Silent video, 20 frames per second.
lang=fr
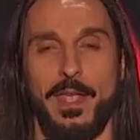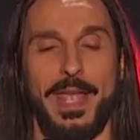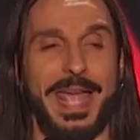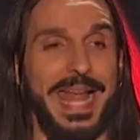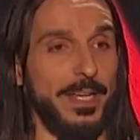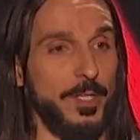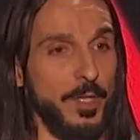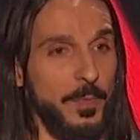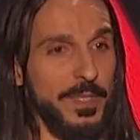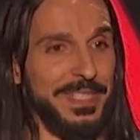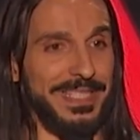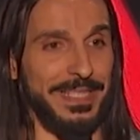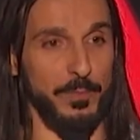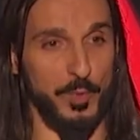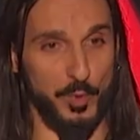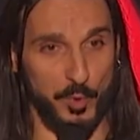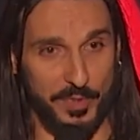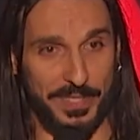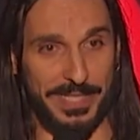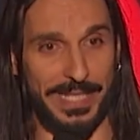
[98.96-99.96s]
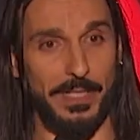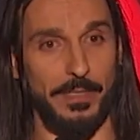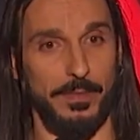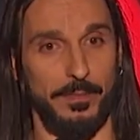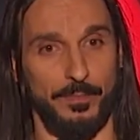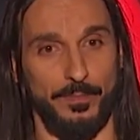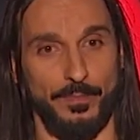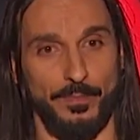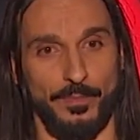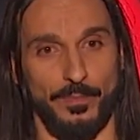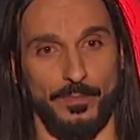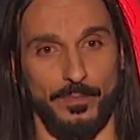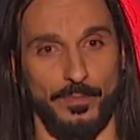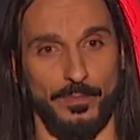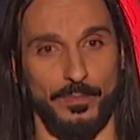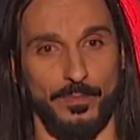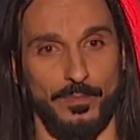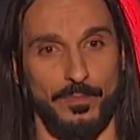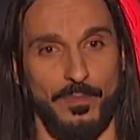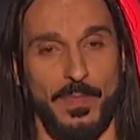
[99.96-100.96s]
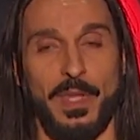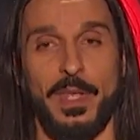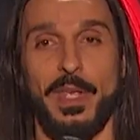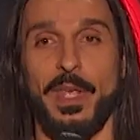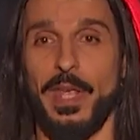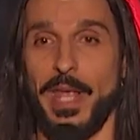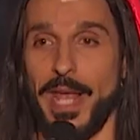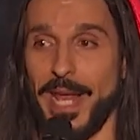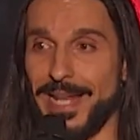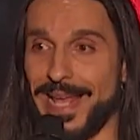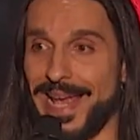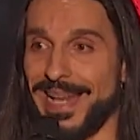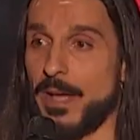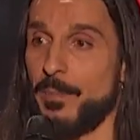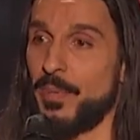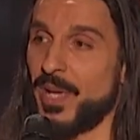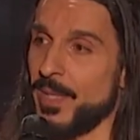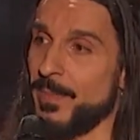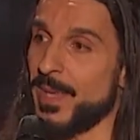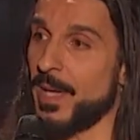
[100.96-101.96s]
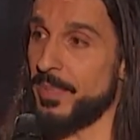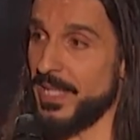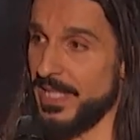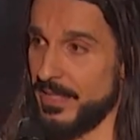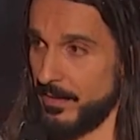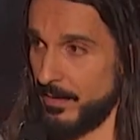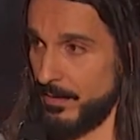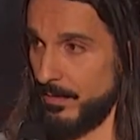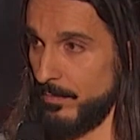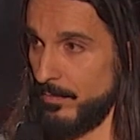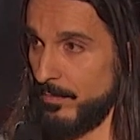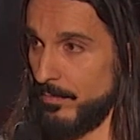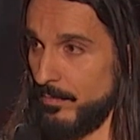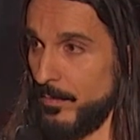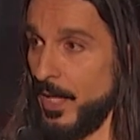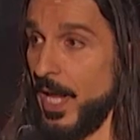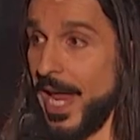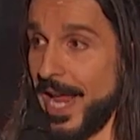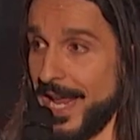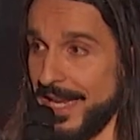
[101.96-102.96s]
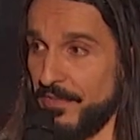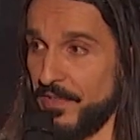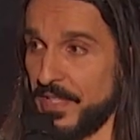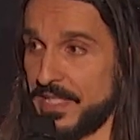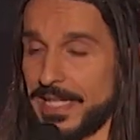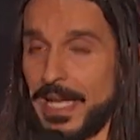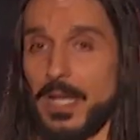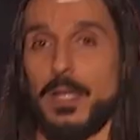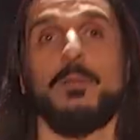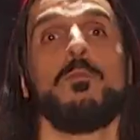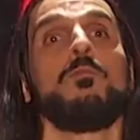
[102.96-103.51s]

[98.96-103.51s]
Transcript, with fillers: Elle commence à me sucer. Et là, elle a pris ma bite et elle a fait ça.